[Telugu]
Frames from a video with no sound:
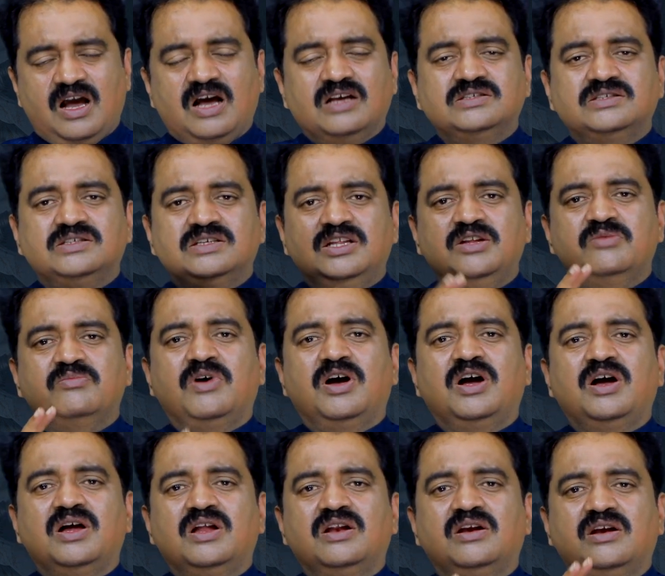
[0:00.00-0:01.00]
ఆ సినిమా
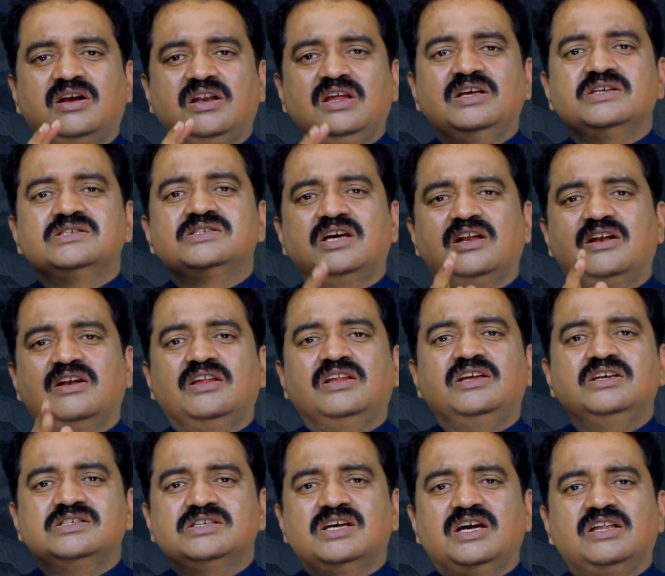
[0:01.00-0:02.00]
టీజర్
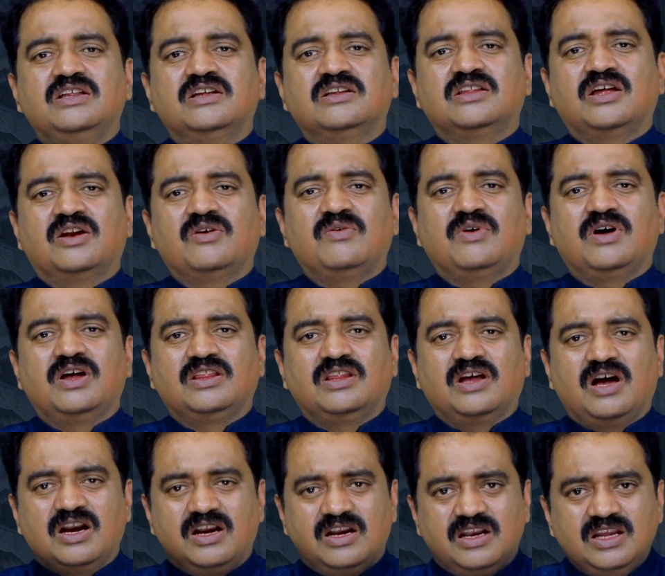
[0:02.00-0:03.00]
రిలీజ్ అయిన తర్వాత
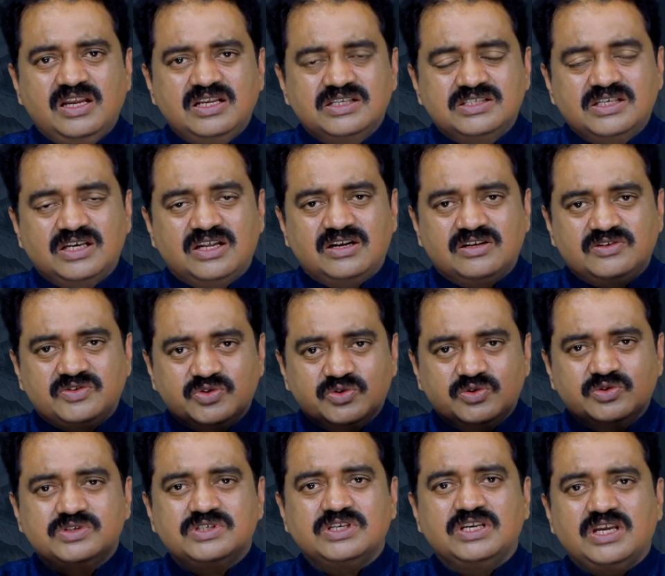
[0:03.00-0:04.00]
ఆ టీజర్
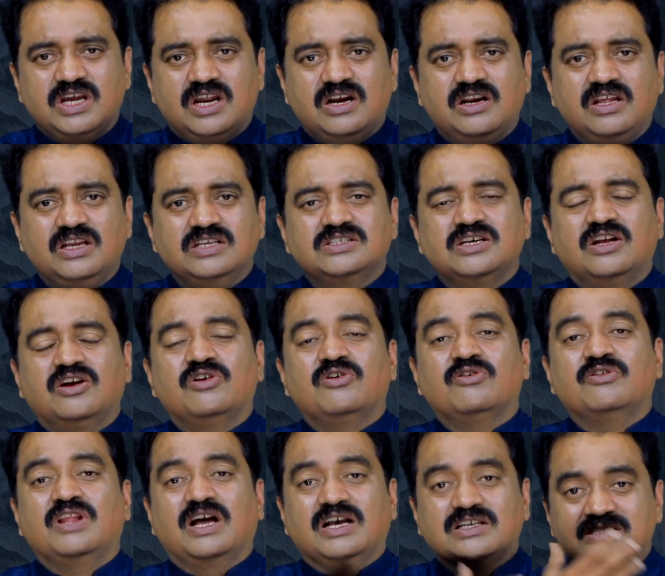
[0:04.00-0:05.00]
చూసి ఆ టీజర్లో
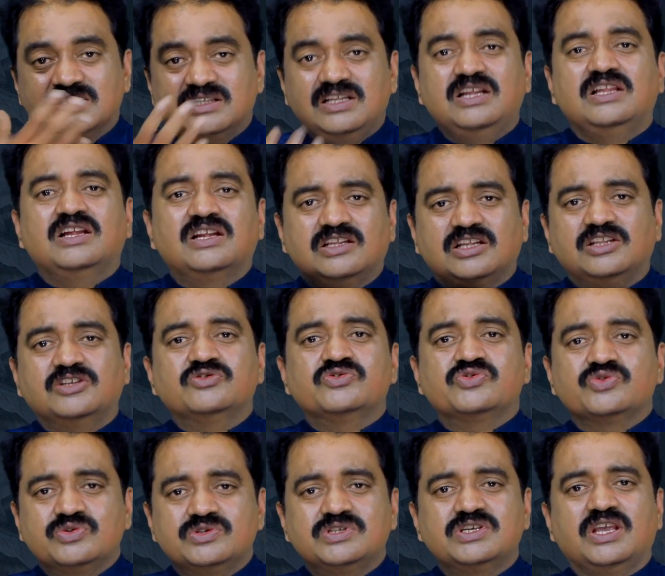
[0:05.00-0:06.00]
ఉన్న అశ్లీలతను
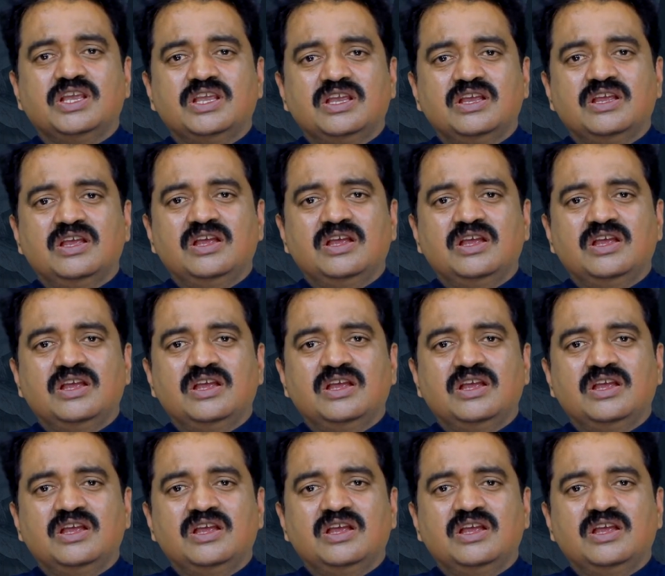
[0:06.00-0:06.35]
చూసి